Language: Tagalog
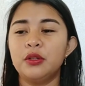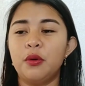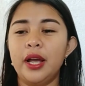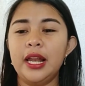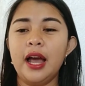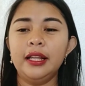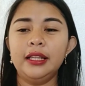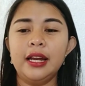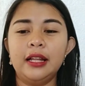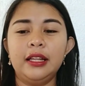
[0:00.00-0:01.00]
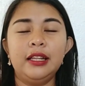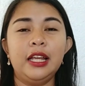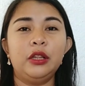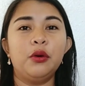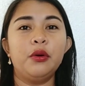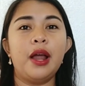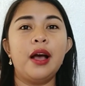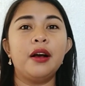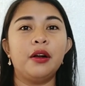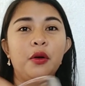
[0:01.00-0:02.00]
So, kailangan din natin dito
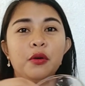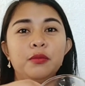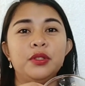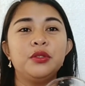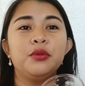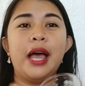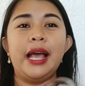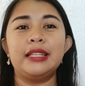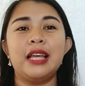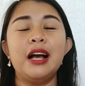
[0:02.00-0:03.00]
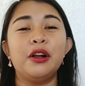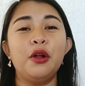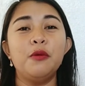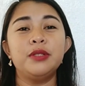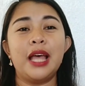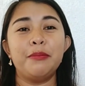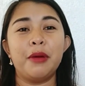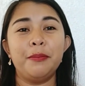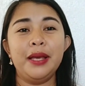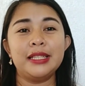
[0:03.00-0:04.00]
ng cloves. So, guys, ang cloves ay
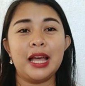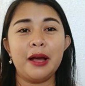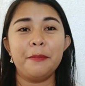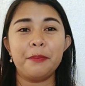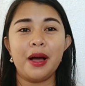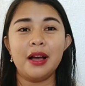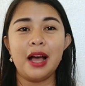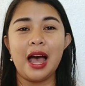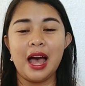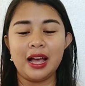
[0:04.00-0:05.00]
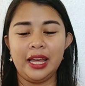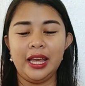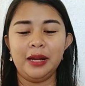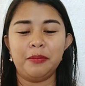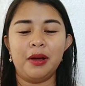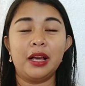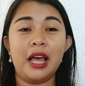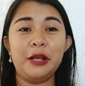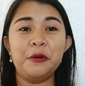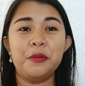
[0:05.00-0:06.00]
mabisang pang-akit,
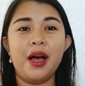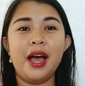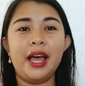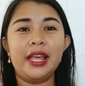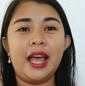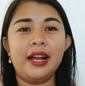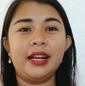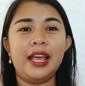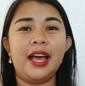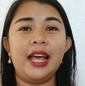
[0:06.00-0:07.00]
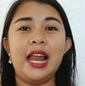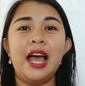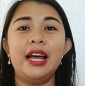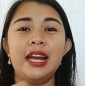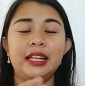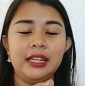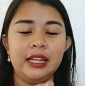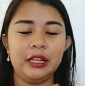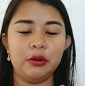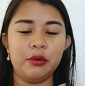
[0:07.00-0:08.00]
pang-gayuma. Ayan. Kaya, kailangan natin
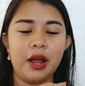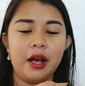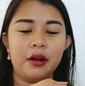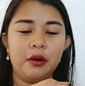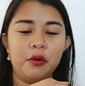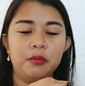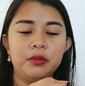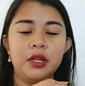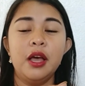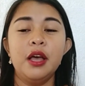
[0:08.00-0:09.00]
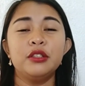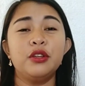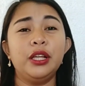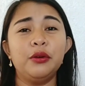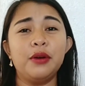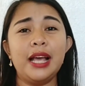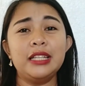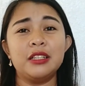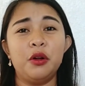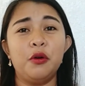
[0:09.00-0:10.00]
dito ng cloves. So, ito
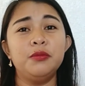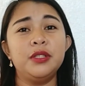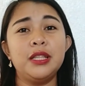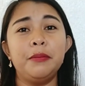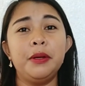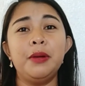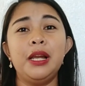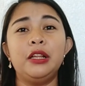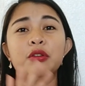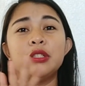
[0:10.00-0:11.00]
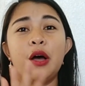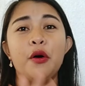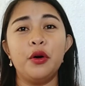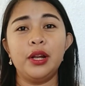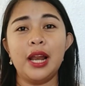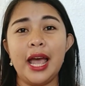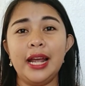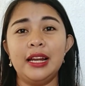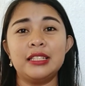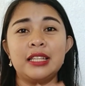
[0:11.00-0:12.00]
guys, cloves. Nabibili to sa
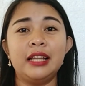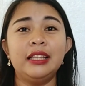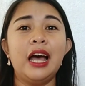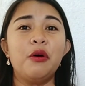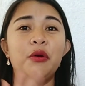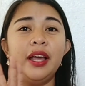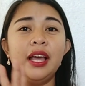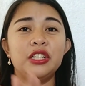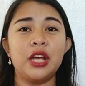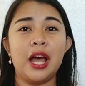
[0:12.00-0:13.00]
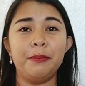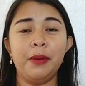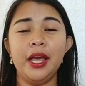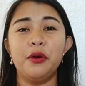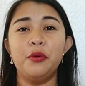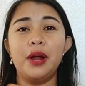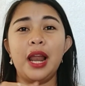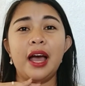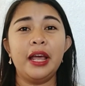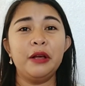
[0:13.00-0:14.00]
online, Lazada o kaya Shopee. Kung
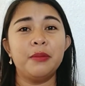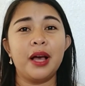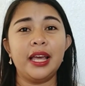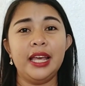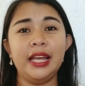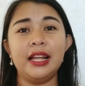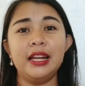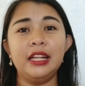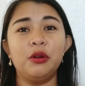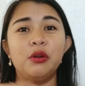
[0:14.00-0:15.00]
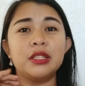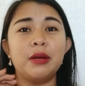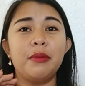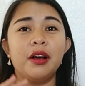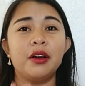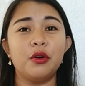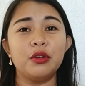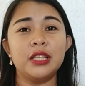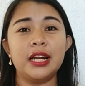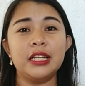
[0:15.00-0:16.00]
wala kayong makikita nito sa mga
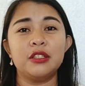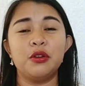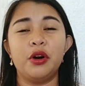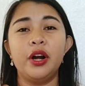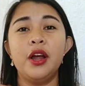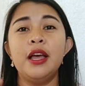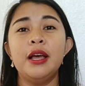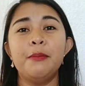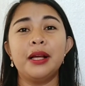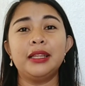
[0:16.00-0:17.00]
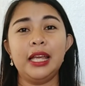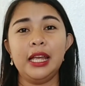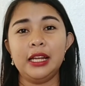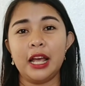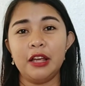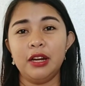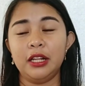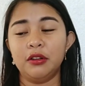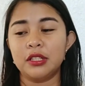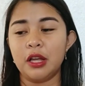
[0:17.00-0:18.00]
grocery store, magtingin kayo
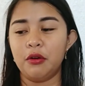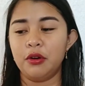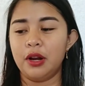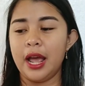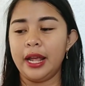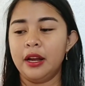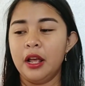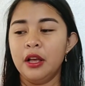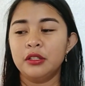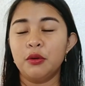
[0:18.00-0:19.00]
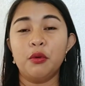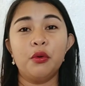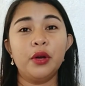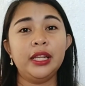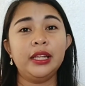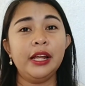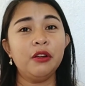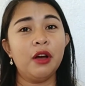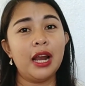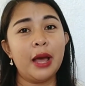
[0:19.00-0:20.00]
nito sa online. So, kung hindi
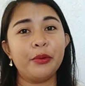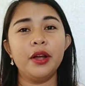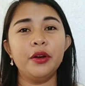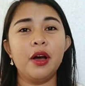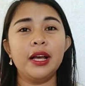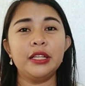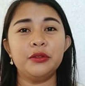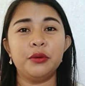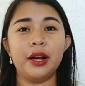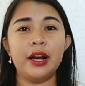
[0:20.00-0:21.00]
nyo alam kung ano ang itsura